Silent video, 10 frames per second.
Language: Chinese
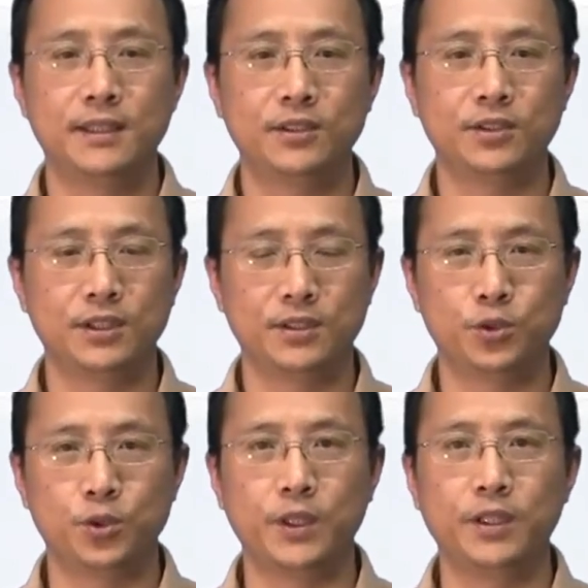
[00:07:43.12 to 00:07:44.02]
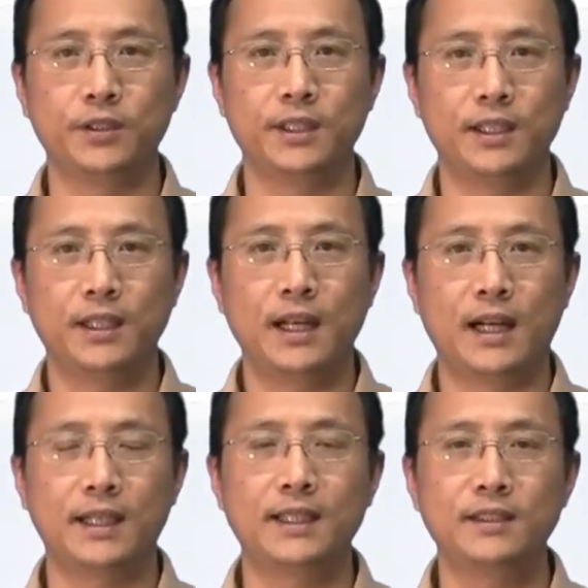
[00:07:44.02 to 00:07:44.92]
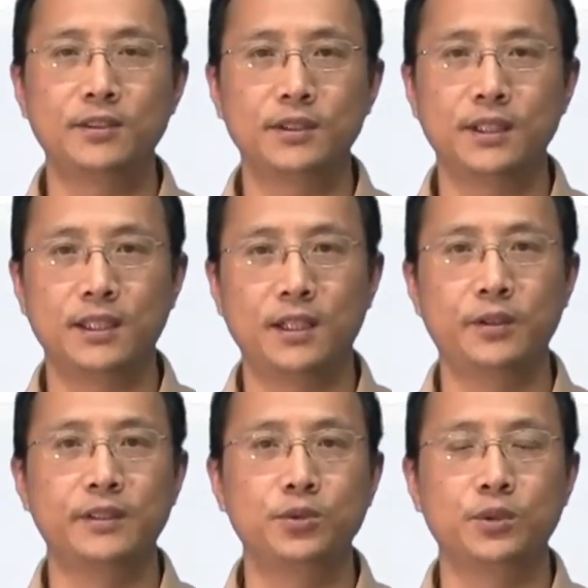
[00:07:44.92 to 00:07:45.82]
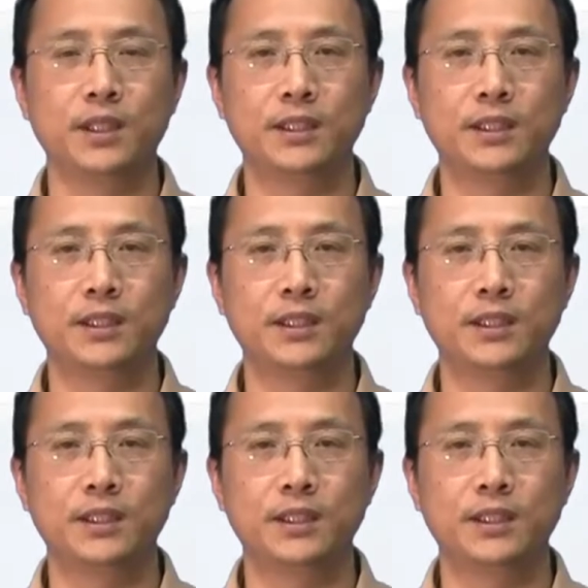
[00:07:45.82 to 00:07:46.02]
就是所有的 R 当中的二元组的